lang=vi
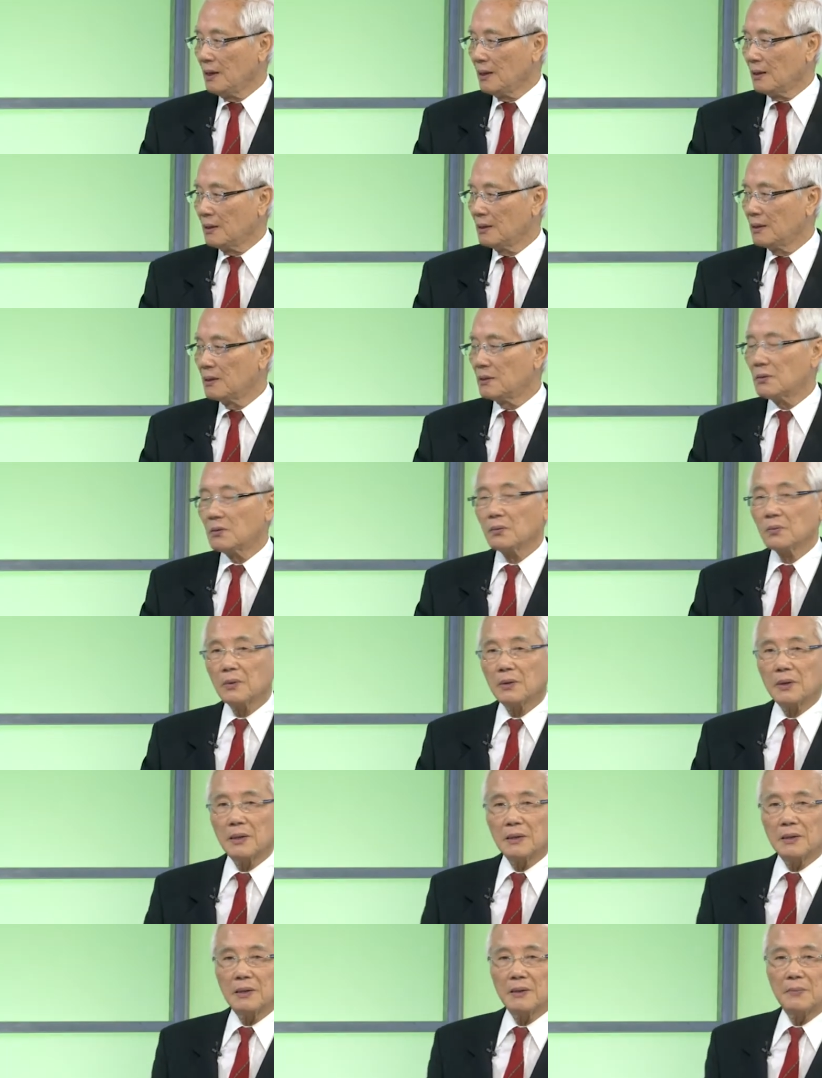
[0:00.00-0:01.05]
Thì như chúng tôi
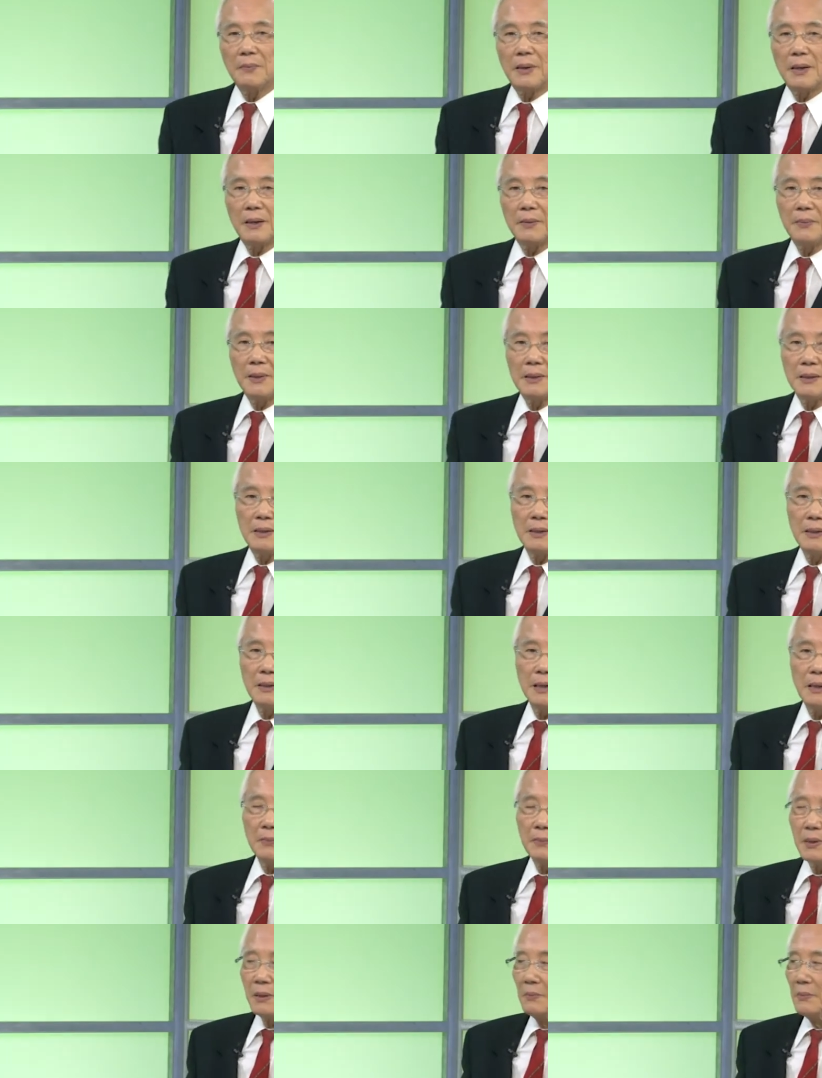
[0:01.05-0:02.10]
đã trình bày bệnh trĩ
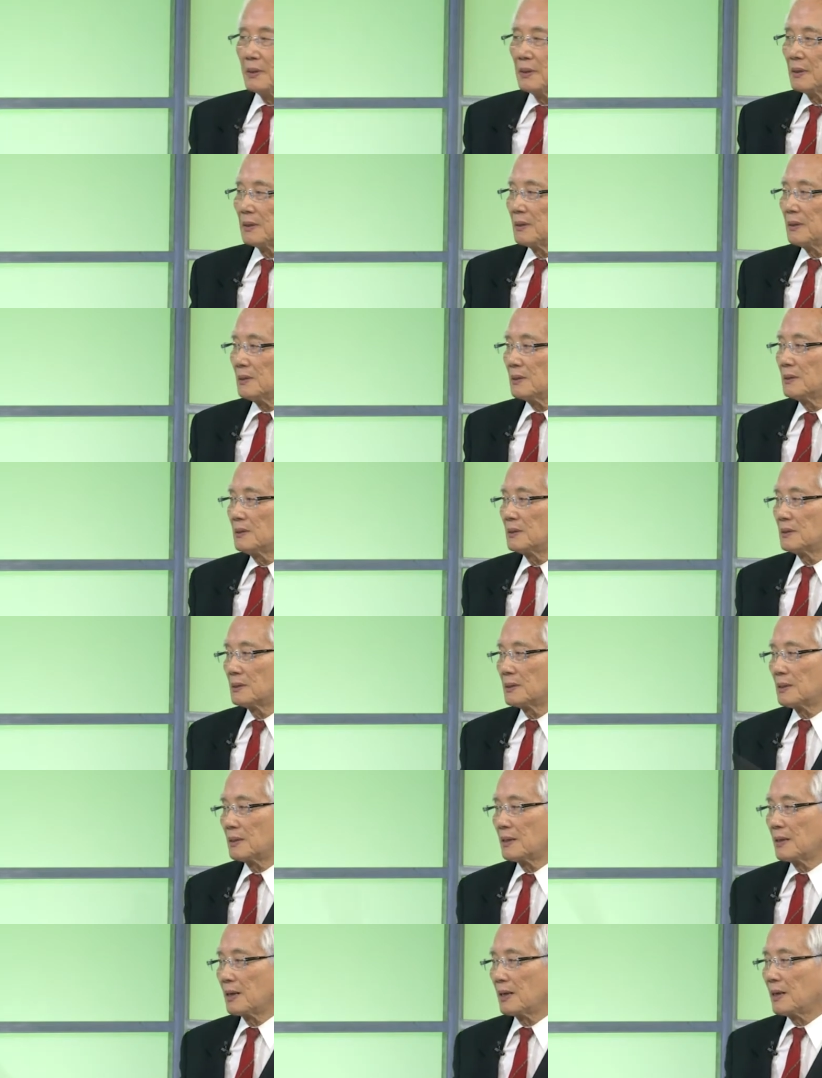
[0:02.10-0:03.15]
là một cái bệnh rất thường
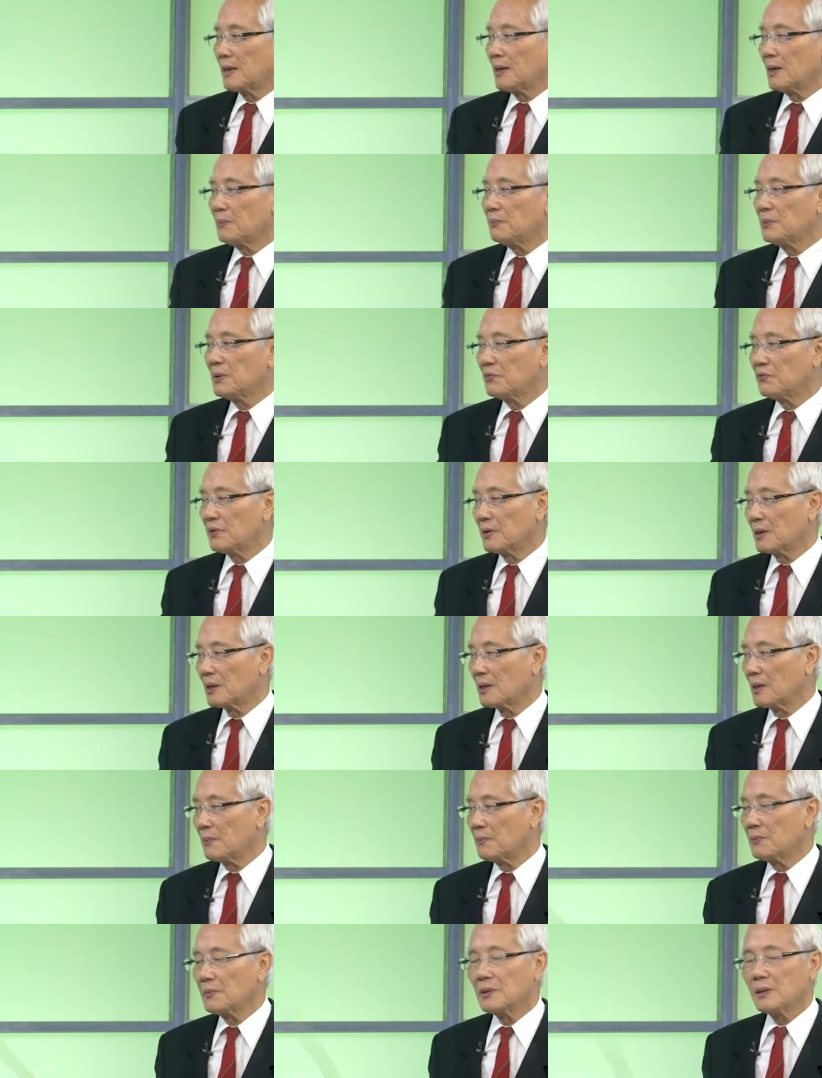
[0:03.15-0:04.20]
xảy ra
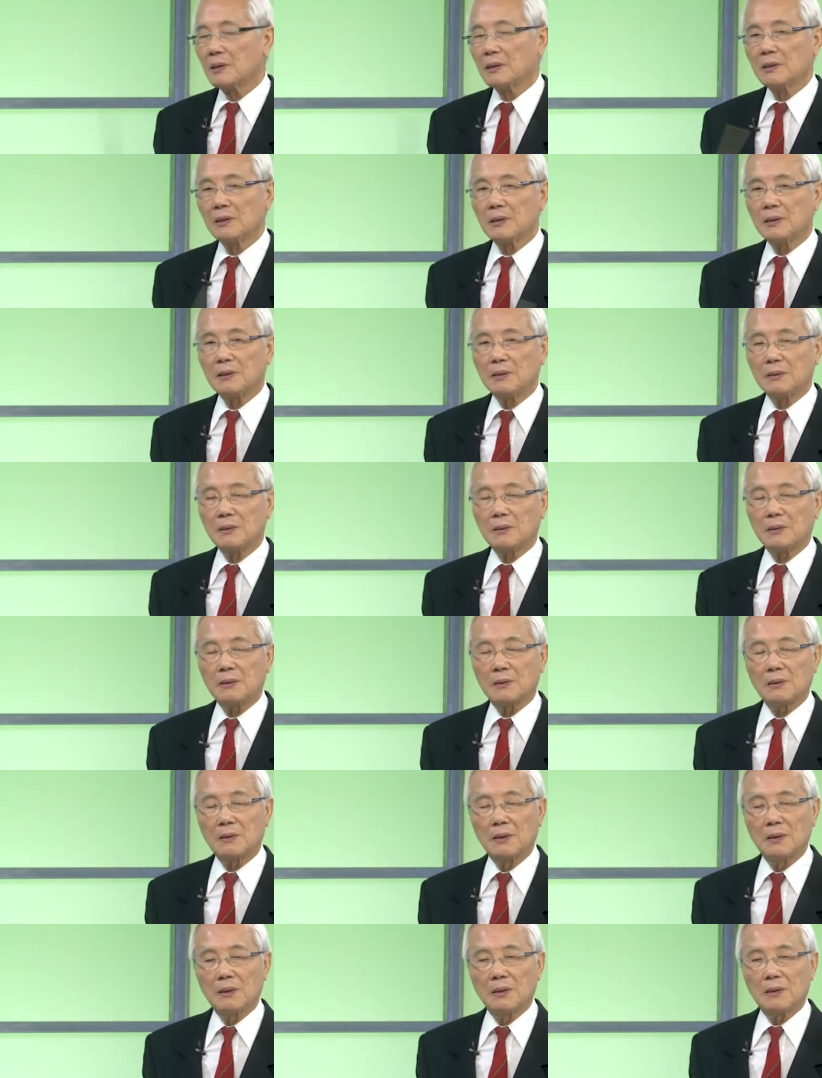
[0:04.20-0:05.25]
50% dân
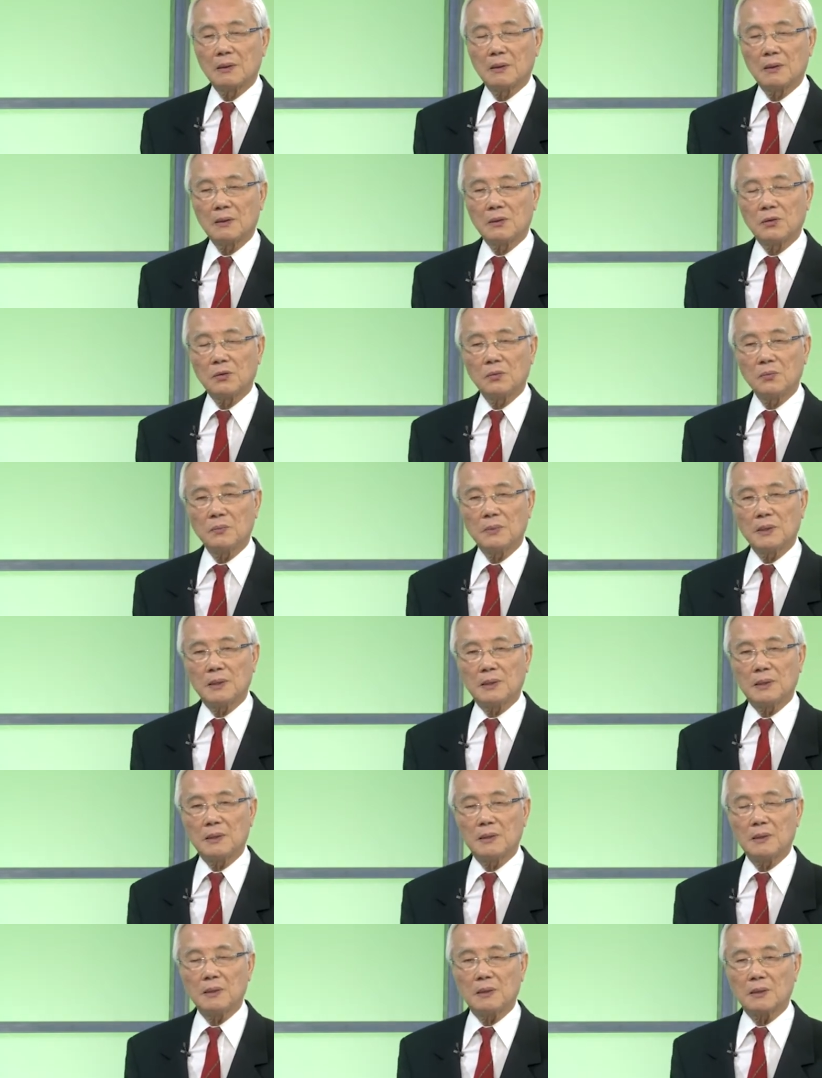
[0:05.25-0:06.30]
dân chúng bị
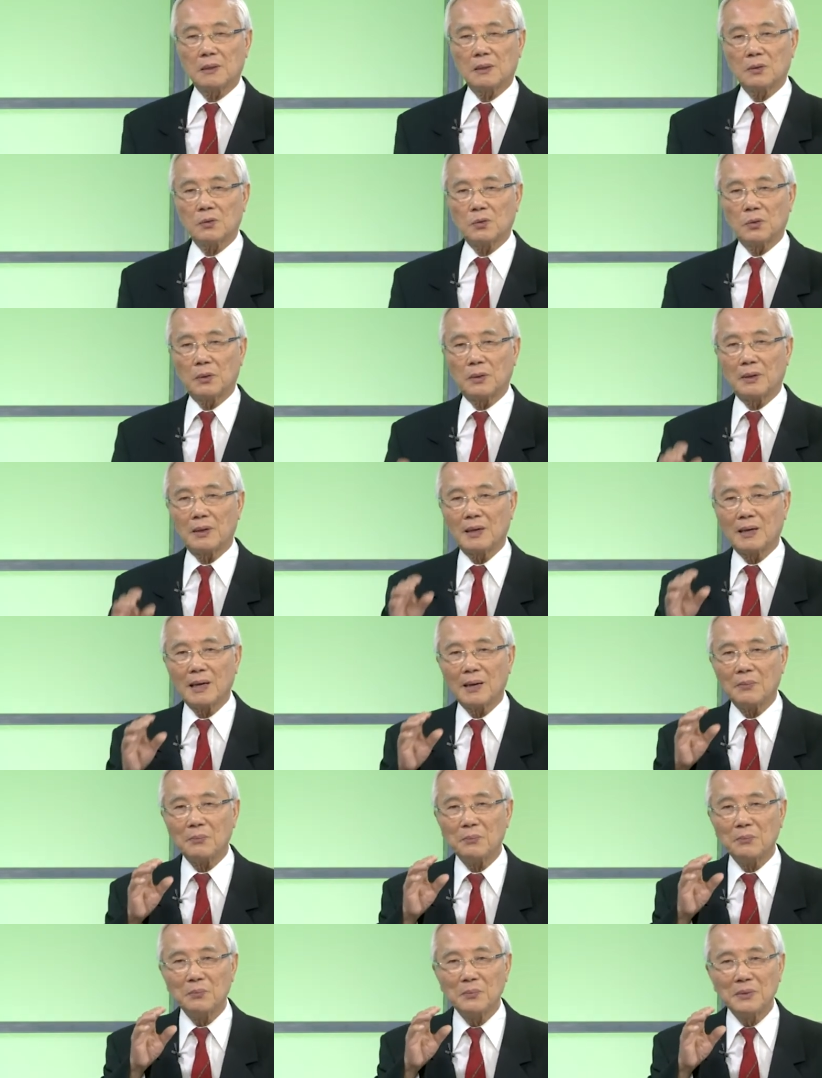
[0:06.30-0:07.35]
trĩ ở cái tuổi
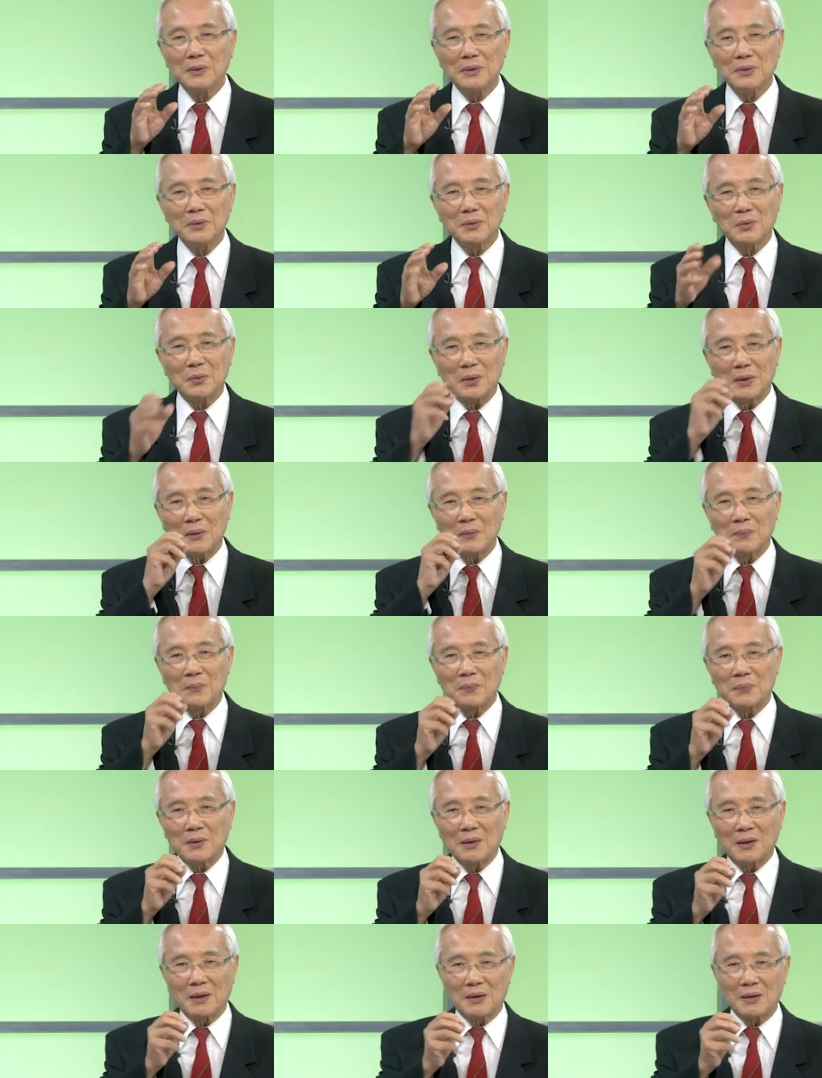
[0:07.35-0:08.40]
50 tuổi,
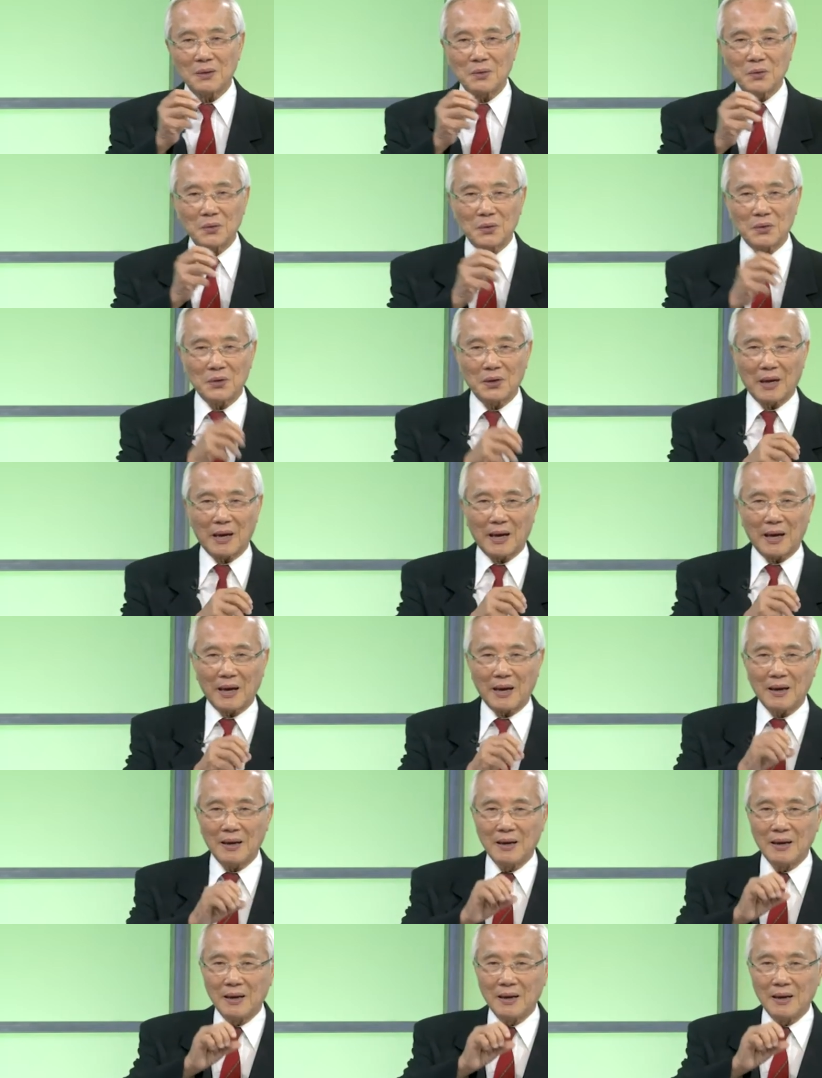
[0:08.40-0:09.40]
ở cái tuổi trẻ